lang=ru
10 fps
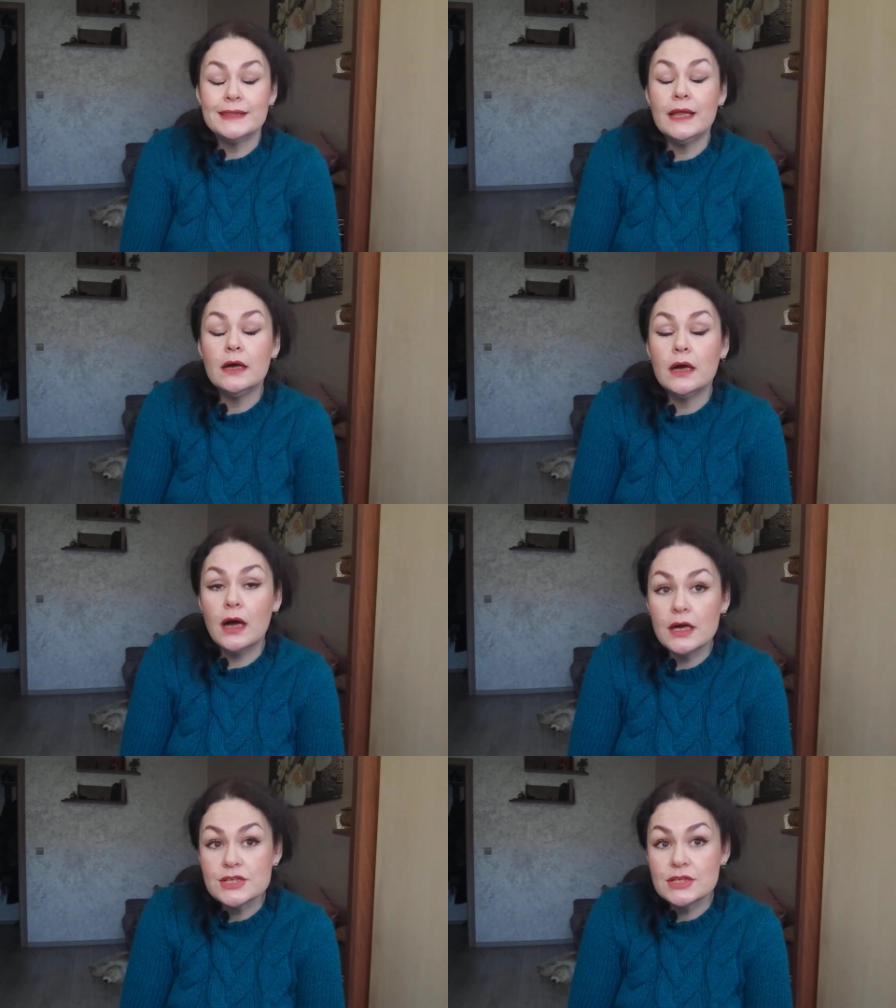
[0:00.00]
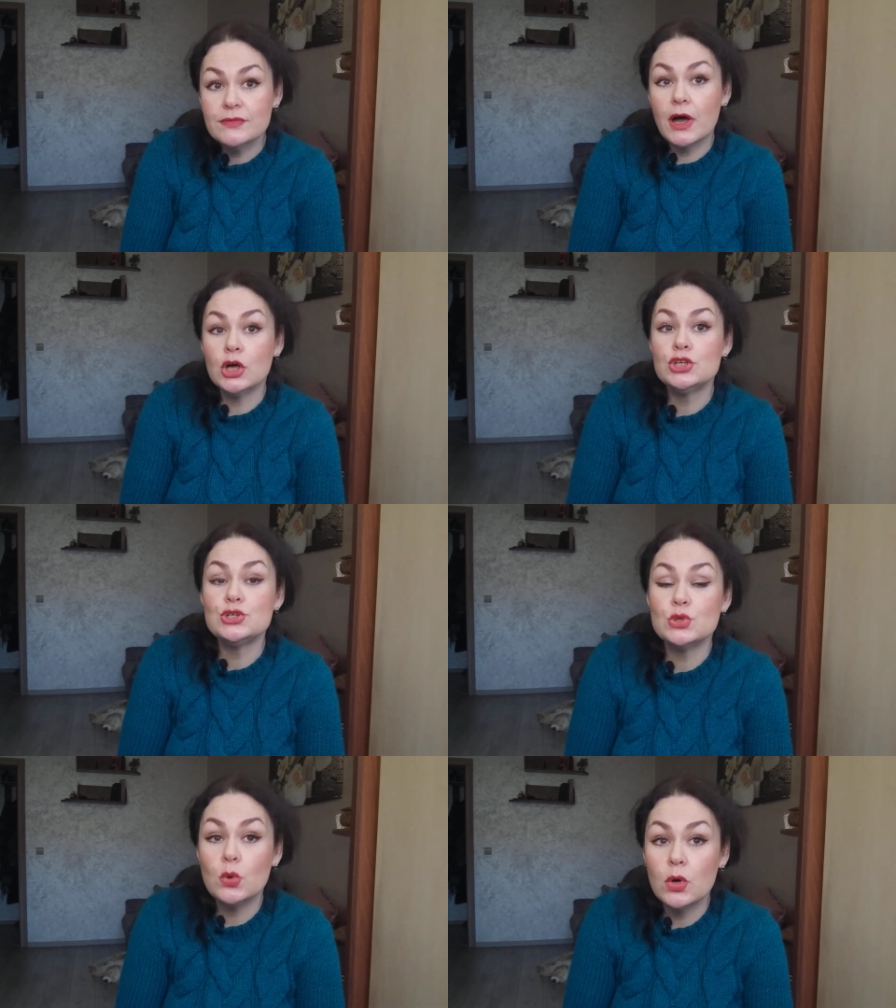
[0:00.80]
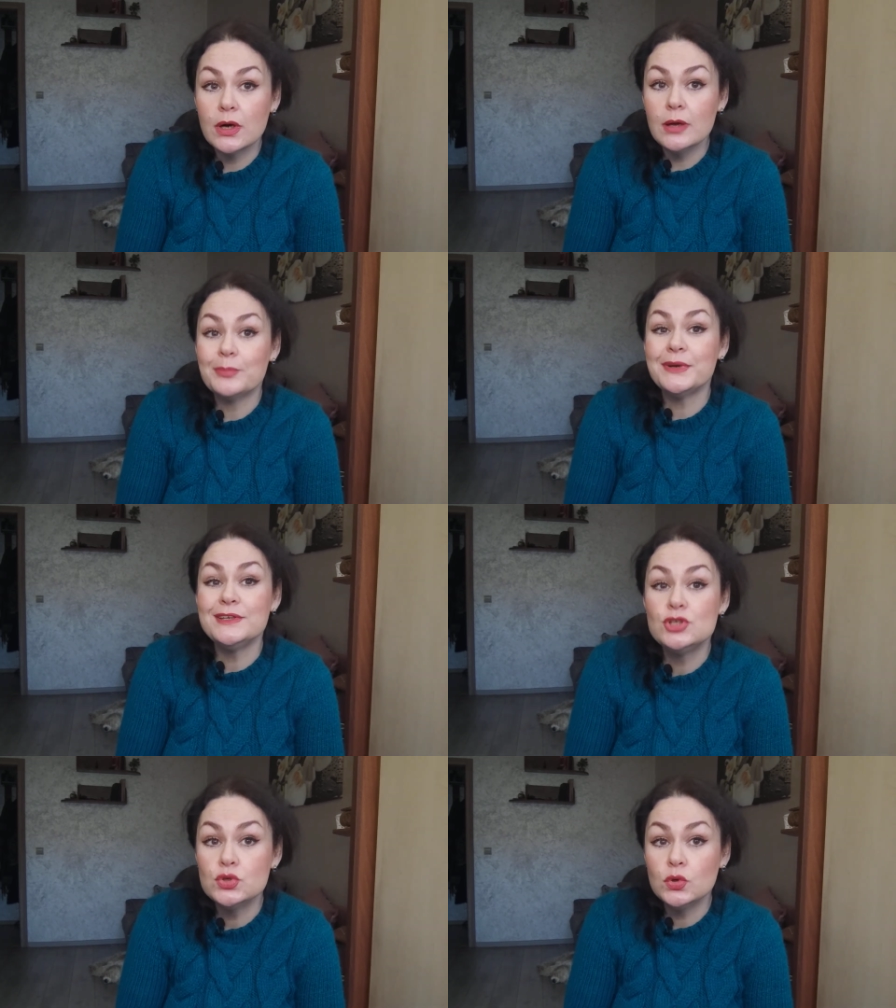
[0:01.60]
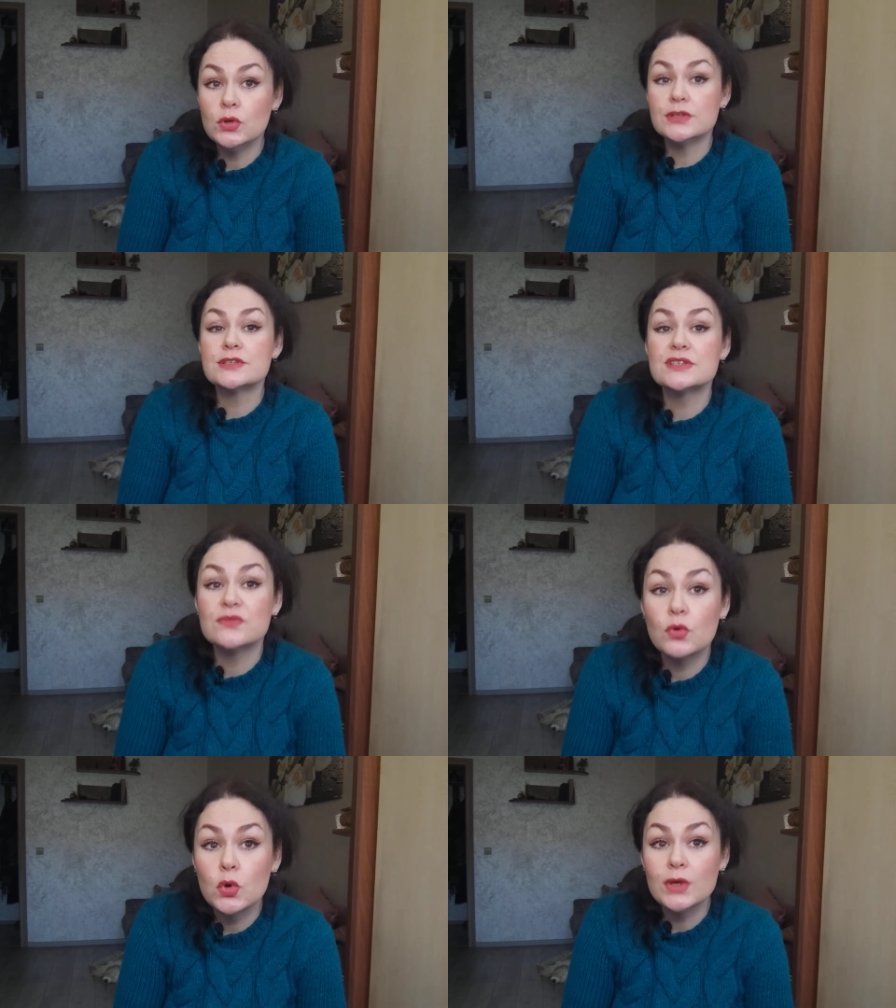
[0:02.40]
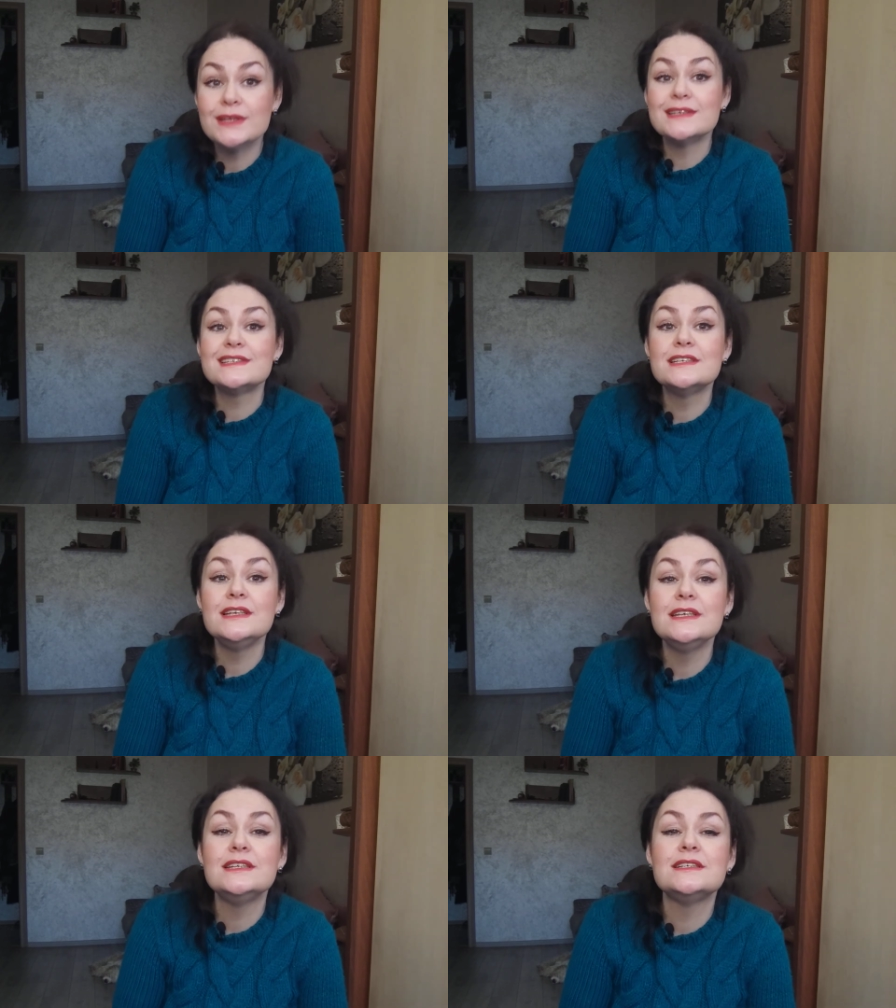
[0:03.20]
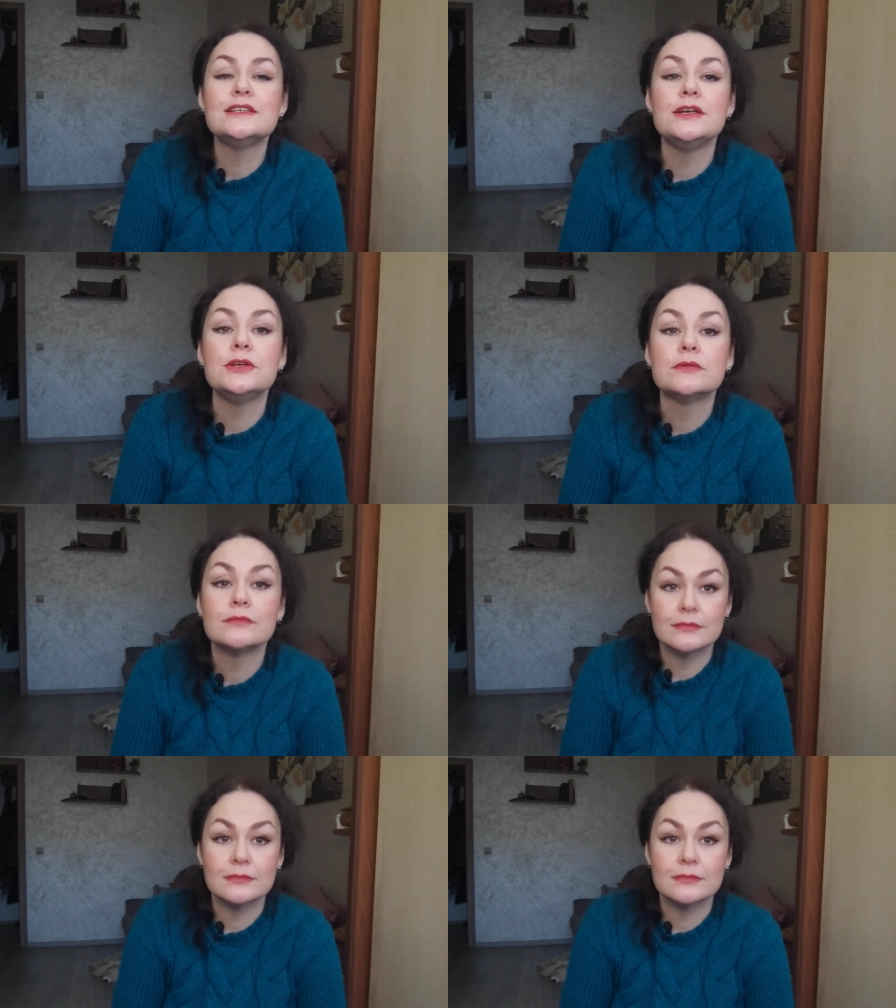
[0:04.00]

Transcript: на каждого актера придет свой зритель.